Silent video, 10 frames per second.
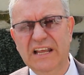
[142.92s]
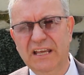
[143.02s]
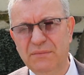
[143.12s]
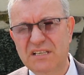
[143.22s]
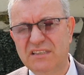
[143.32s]

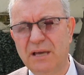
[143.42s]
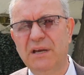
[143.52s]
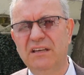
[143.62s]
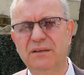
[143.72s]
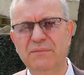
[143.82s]
dileğimiz,
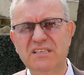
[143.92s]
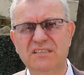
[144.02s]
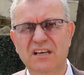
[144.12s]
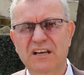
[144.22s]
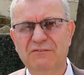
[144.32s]

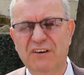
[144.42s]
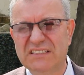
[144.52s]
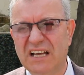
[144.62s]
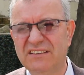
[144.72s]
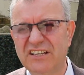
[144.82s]
temennimiz
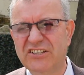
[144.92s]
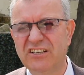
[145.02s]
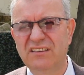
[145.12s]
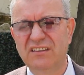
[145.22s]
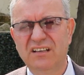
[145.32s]

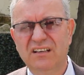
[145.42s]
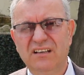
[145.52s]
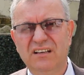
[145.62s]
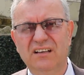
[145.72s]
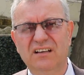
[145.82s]
vatandaşın
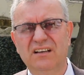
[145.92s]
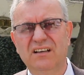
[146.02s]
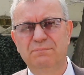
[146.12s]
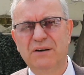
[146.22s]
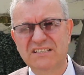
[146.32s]

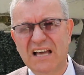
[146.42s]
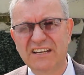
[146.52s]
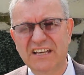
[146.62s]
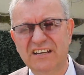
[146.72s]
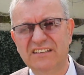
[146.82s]
e,
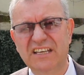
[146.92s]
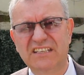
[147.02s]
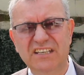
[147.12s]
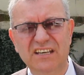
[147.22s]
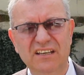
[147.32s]
pazar
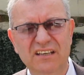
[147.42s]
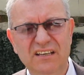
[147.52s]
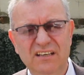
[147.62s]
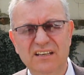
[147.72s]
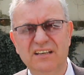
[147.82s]
yerindeki
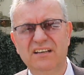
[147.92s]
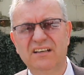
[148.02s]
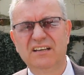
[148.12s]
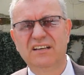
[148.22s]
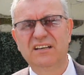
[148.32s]
e,
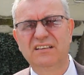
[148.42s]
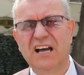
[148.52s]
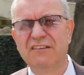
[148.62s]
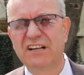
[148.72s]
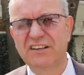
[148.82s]

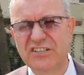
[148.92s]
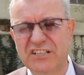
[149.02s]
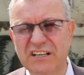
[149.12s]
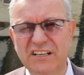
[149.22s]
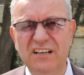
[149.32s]

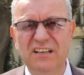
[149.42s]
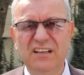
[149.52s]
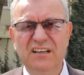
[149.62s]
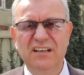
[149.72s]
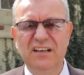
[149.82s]
davranışları,
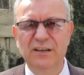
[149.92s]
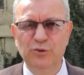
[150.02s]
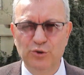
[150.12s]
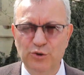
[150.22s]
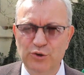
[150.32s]
e,
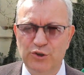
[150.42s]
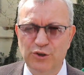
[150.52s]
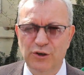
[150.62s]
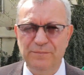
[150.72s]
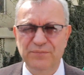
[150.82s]

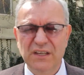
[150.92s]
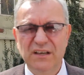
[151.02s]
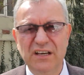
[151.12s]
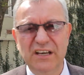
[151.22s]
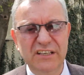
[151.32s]
yürüyüşü,
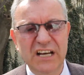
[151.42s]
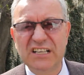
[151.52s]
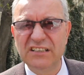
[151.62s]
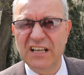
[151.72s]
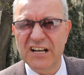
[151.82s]
e,
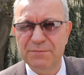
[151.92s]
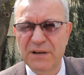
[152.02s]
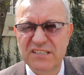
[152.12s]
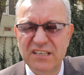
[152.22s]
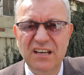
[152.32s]

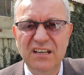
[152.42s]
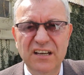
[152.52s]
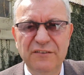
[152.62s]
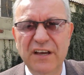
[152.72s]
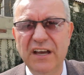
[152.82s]
yakınlaşması
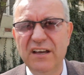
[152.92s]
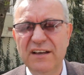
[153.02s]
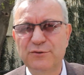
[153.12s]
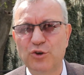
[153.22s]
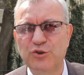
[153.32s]
ve
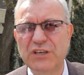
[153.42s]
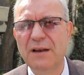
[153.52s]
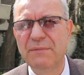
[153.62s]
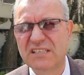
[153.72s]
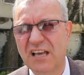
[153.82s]

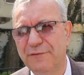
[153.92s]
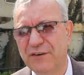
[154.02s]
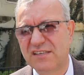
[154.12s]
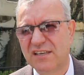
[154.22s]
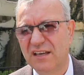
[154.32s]
sosyal
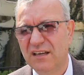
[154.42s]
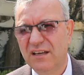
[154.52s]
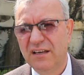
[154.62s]
mesafesi.